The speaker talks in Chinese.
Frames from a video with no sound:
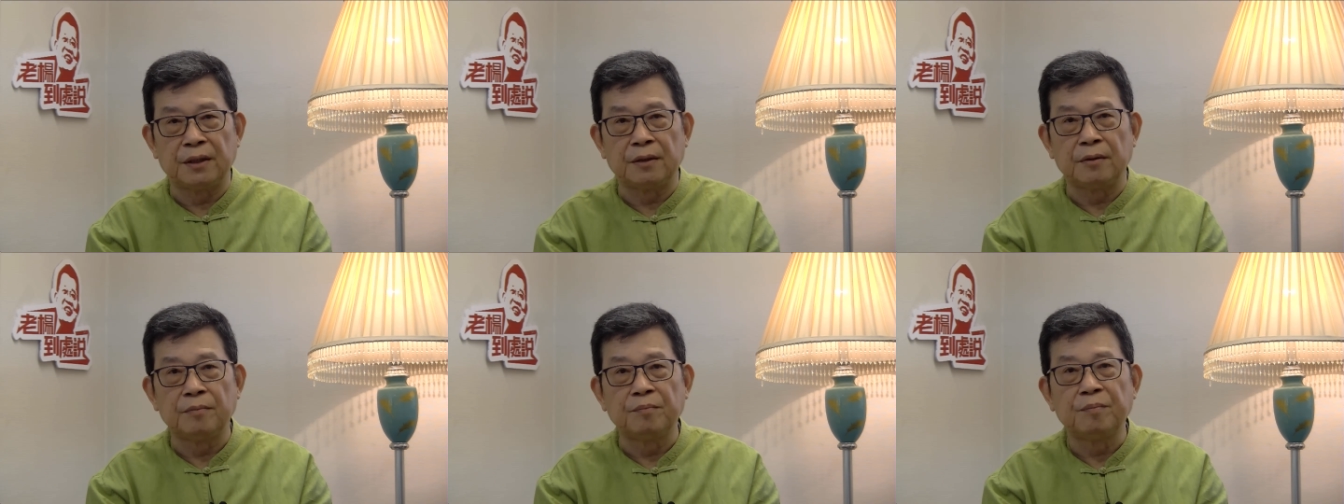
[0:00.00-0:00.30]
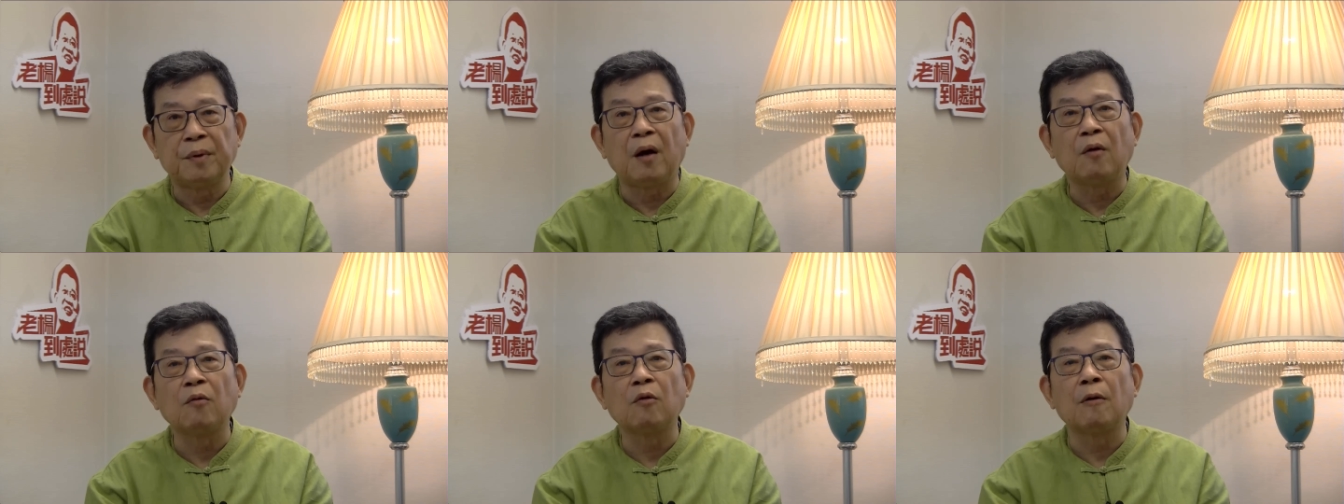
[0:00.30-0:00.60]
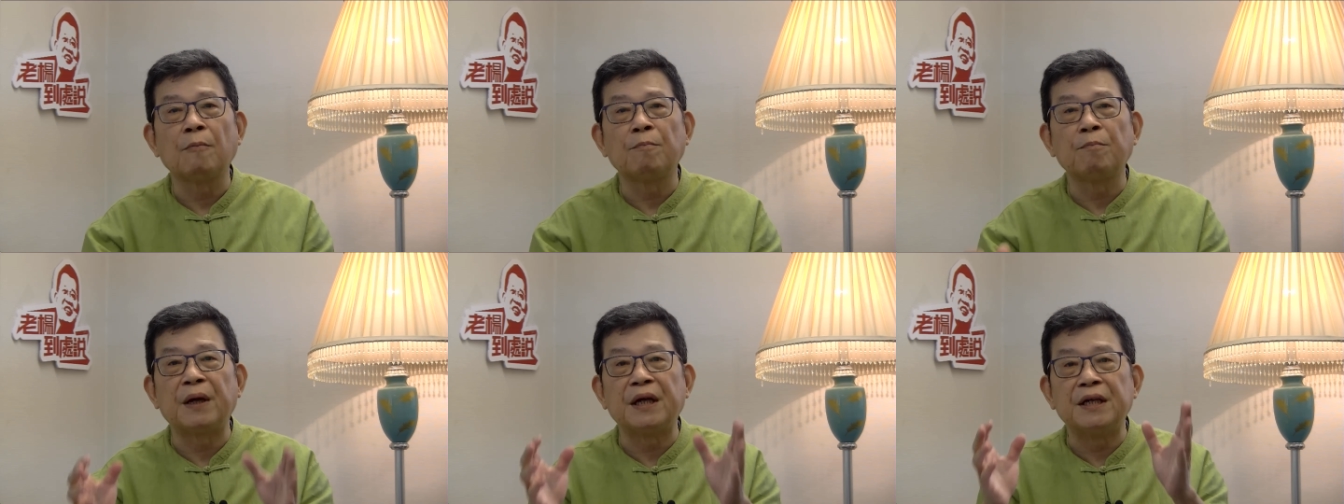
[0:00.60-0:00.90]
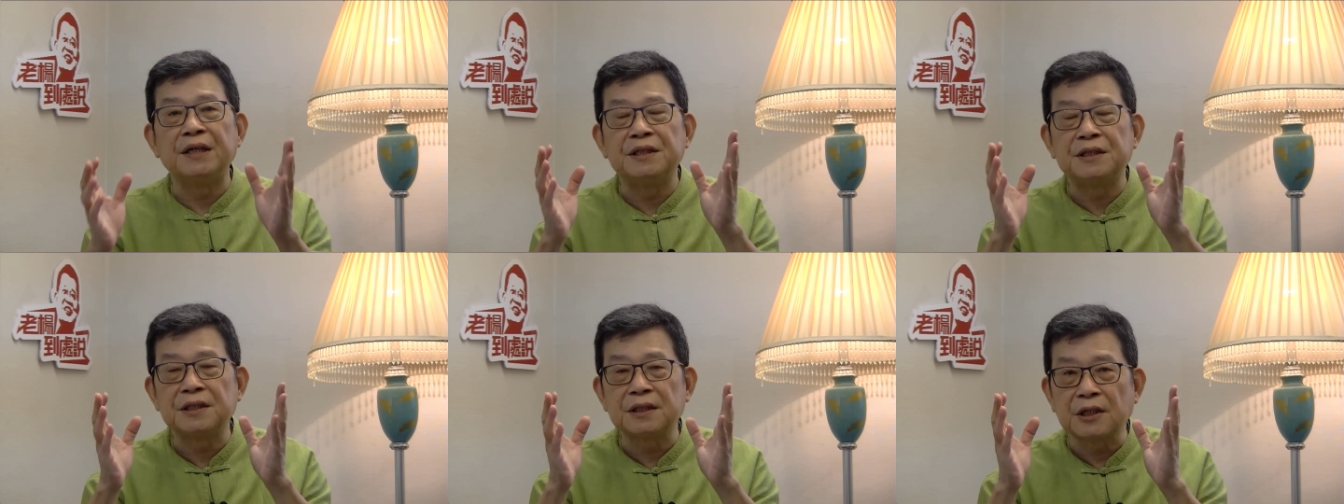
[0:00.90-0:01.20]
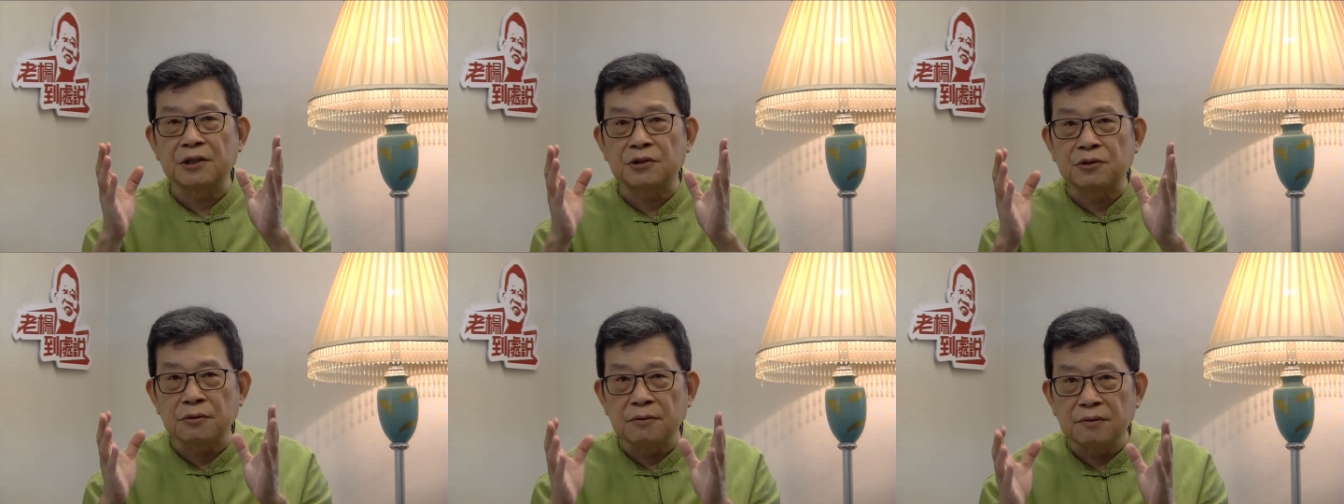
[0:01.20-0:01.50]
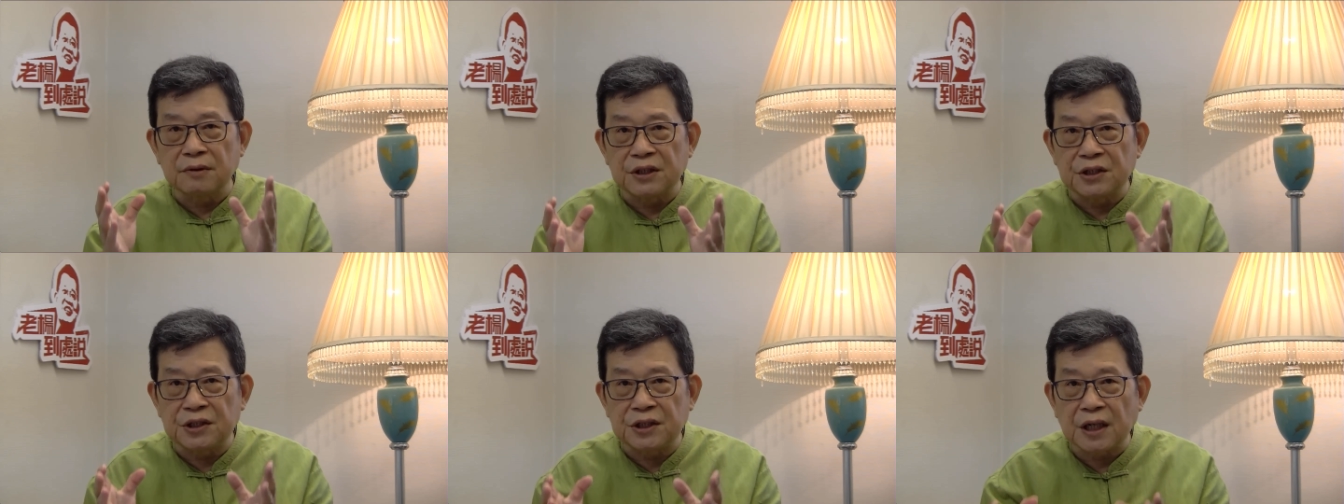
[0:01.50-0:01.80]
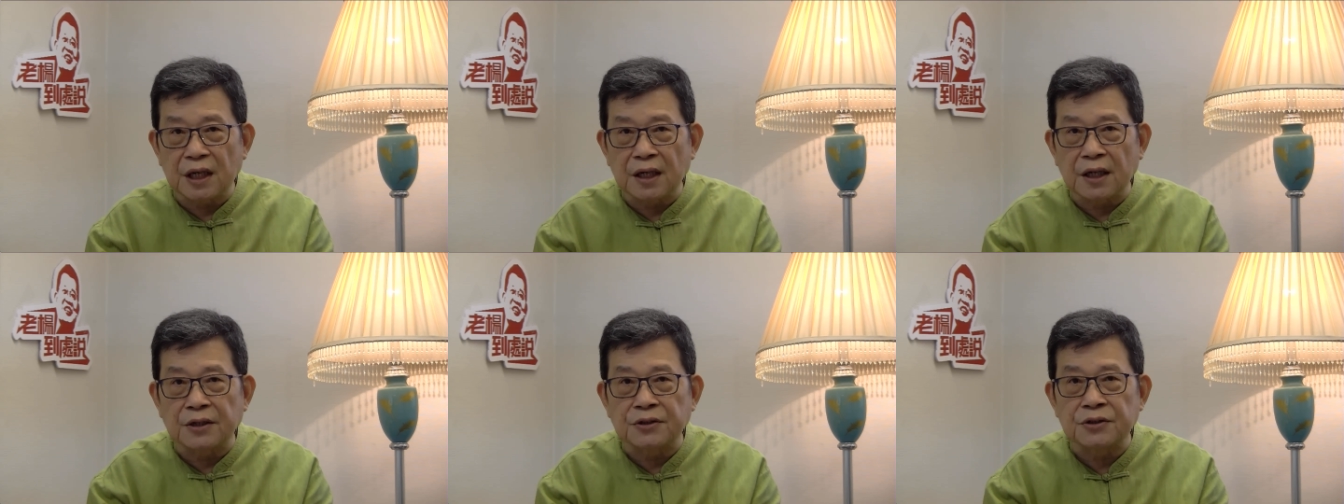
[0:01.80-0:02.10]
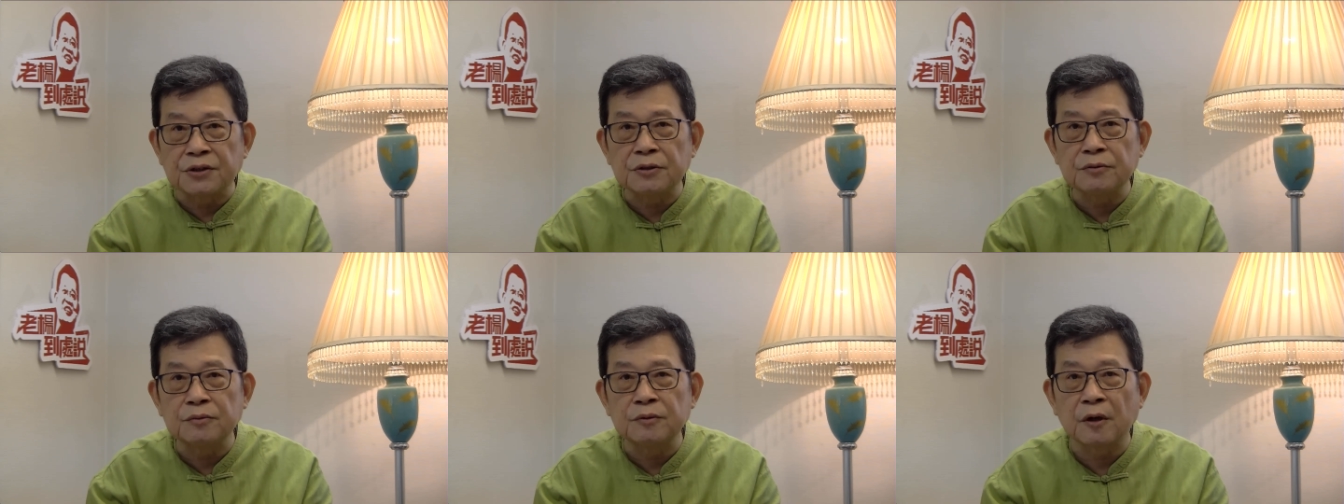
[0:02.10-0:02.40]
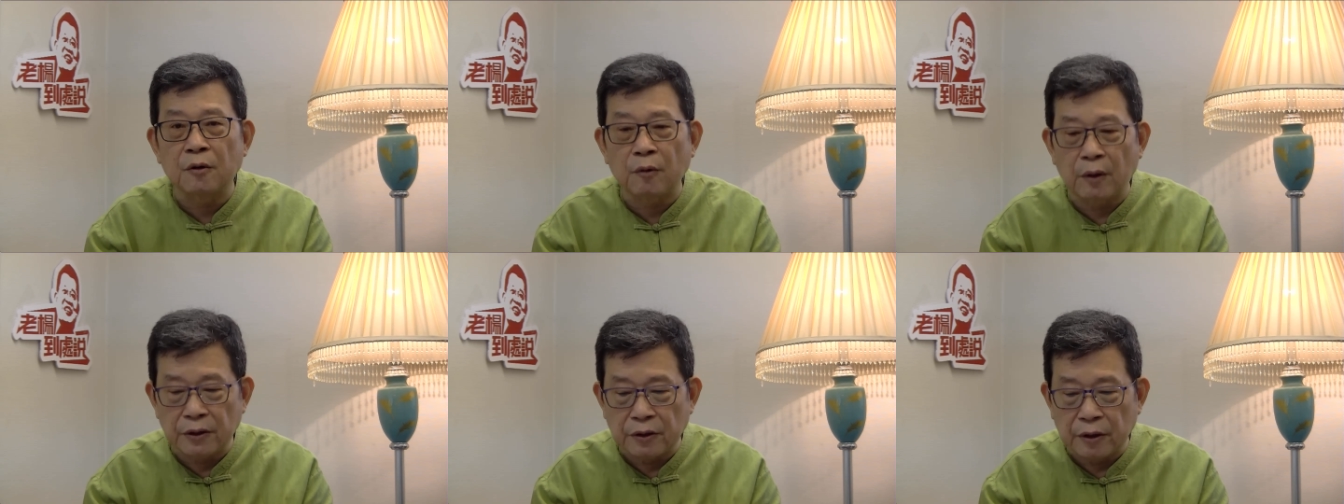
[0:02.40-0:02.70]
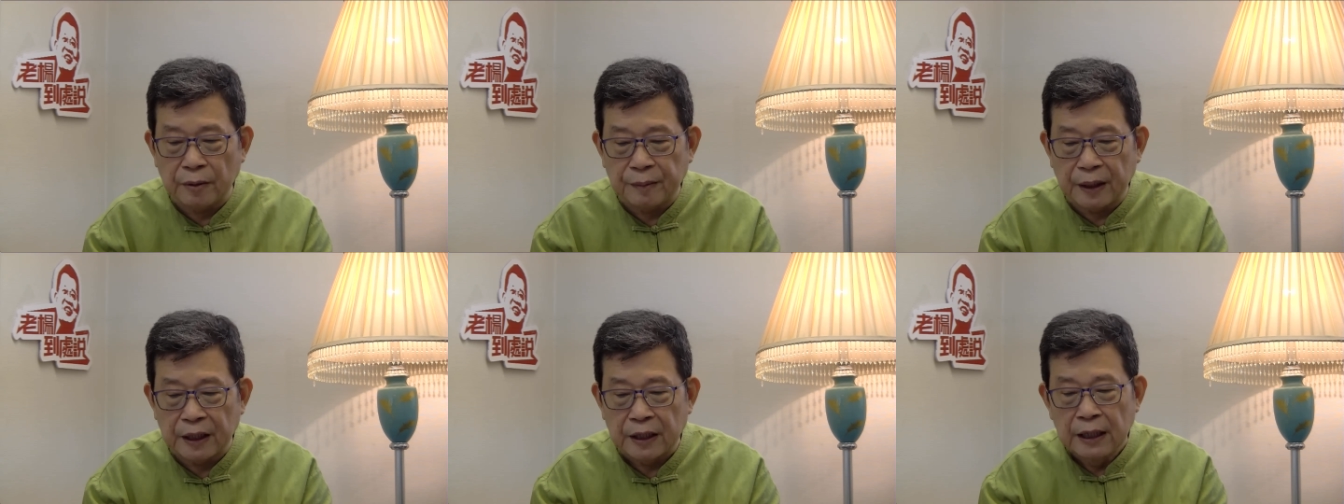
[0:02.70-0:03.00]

包括北京的处理香港事务的官员们，